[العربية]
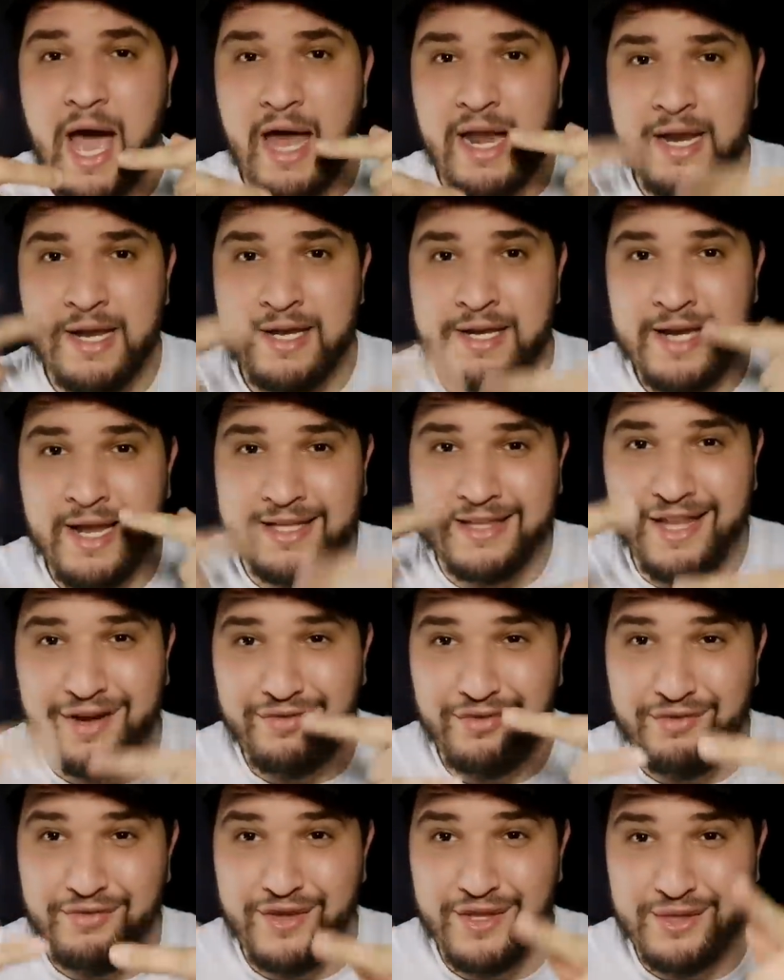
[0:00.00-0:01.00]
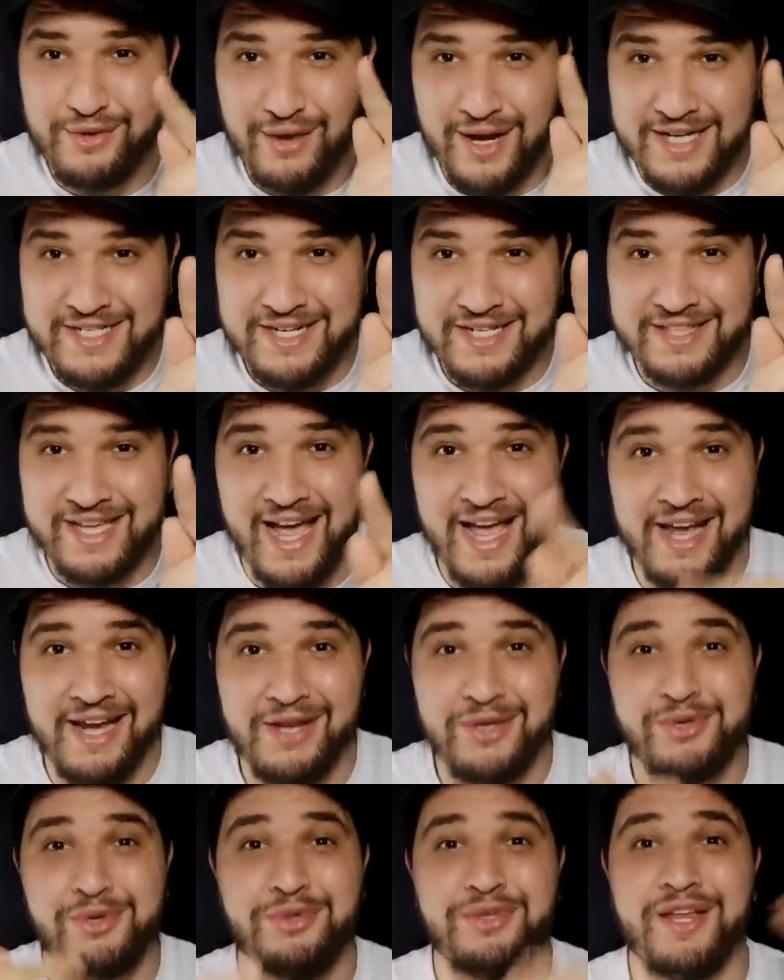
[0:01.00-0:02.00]
انني نهضر في الفيديو العشر دقائق
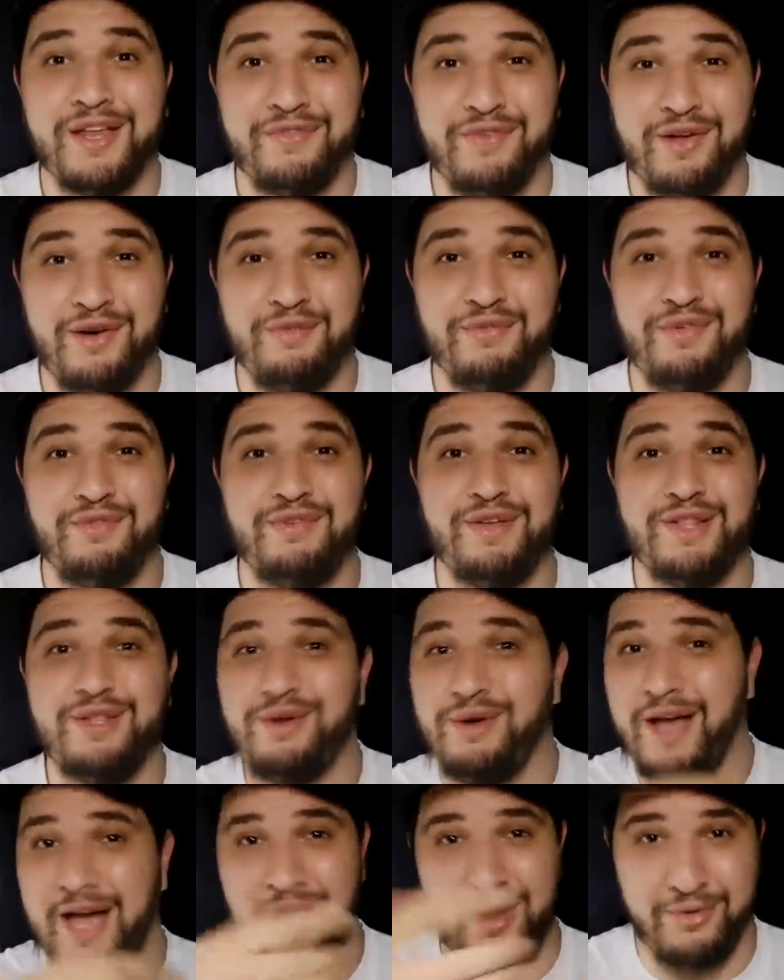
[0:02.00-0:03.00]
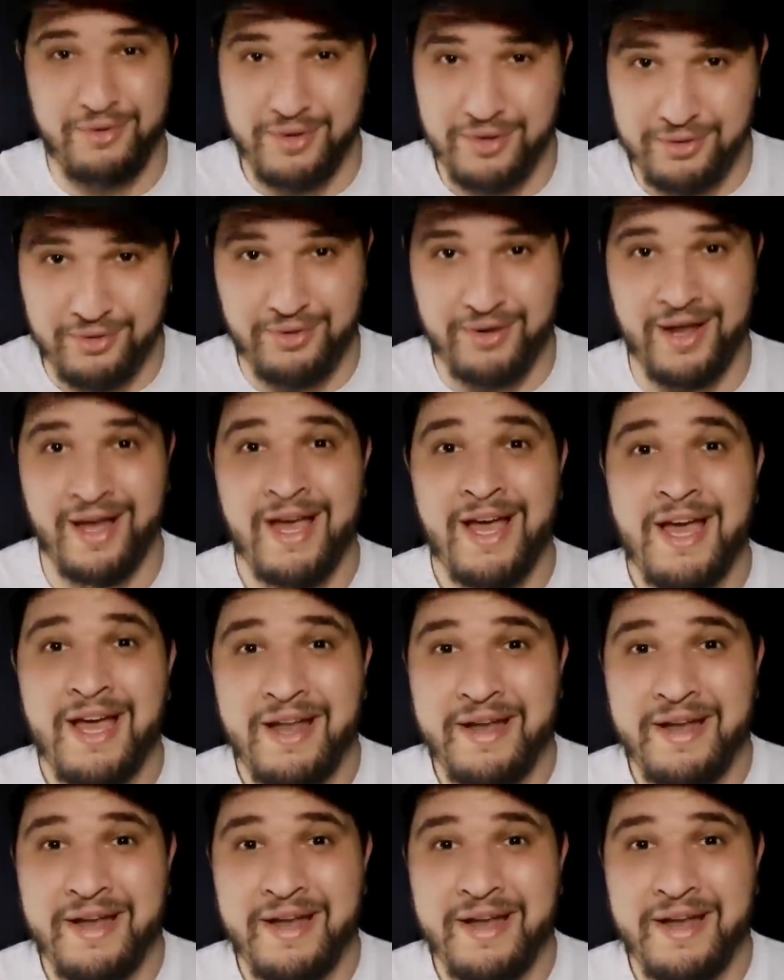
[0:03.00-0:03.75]
اللي نكون ندير فيهم في الفيديو القانون يكون